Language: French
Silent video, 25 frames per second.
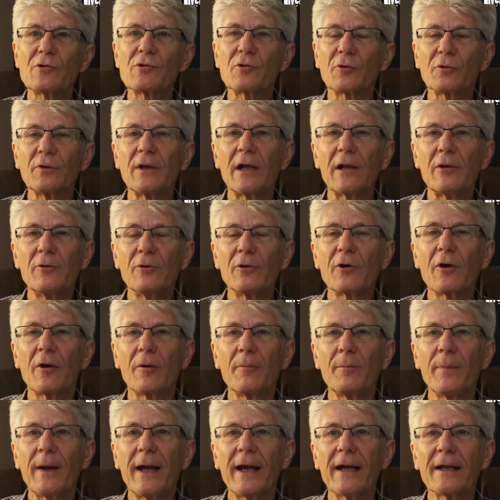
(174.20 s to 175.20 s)
journal de
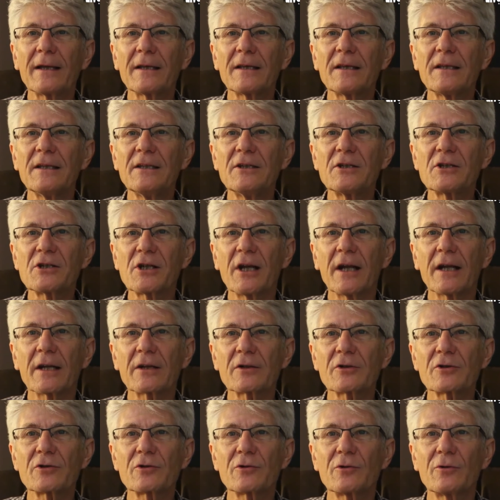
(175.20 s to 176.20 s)
campagne qui
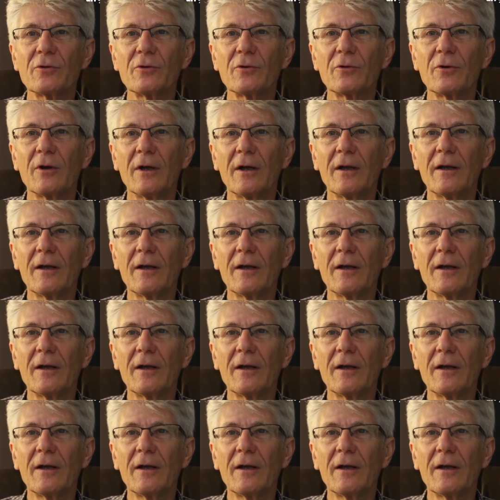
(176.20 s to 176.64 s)
cherche euh,